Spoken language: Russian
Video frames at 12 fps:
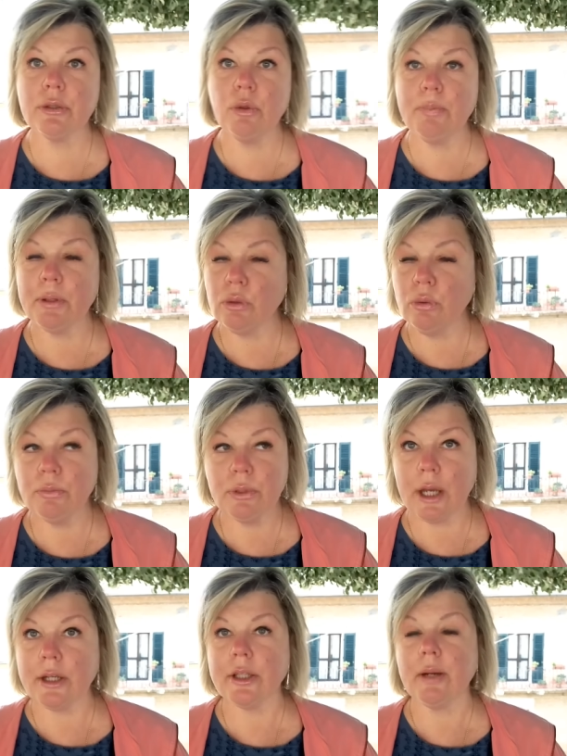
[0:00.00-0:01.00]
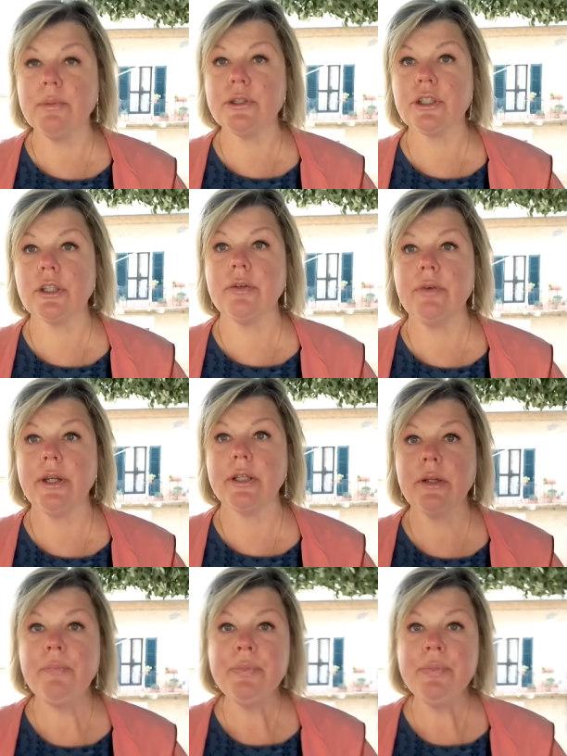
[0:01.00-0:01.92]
но потом, как это обычно говорят,